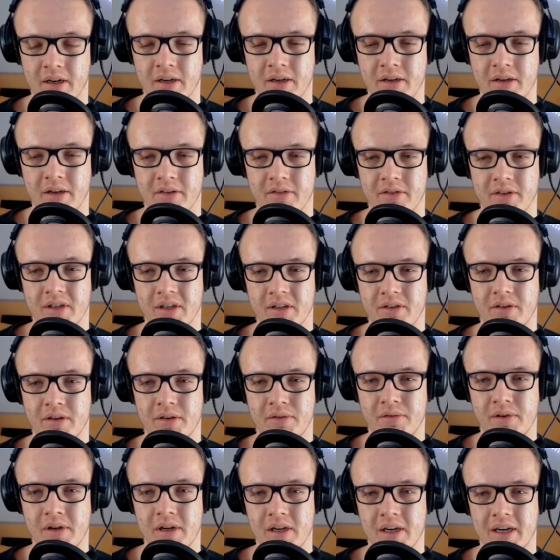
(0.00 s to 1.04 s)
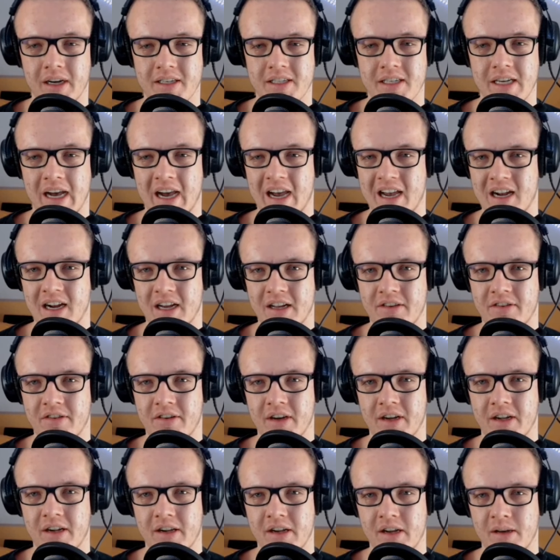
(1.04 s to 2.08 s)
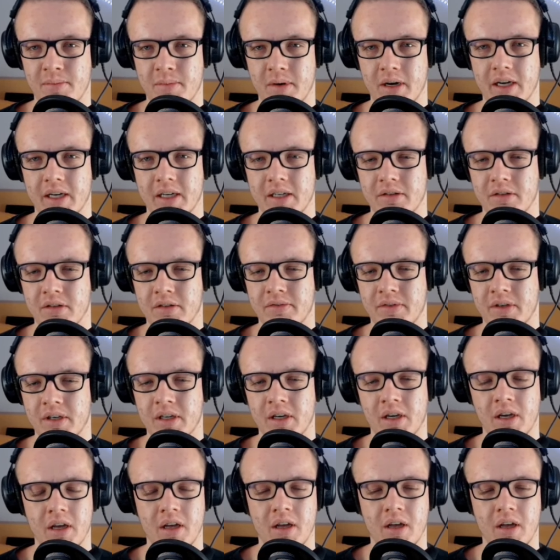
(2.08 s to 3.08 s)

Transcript: Ne? Es sind jetzt nicht viele krasse Highlight-Zeilen dabei, irgendwie.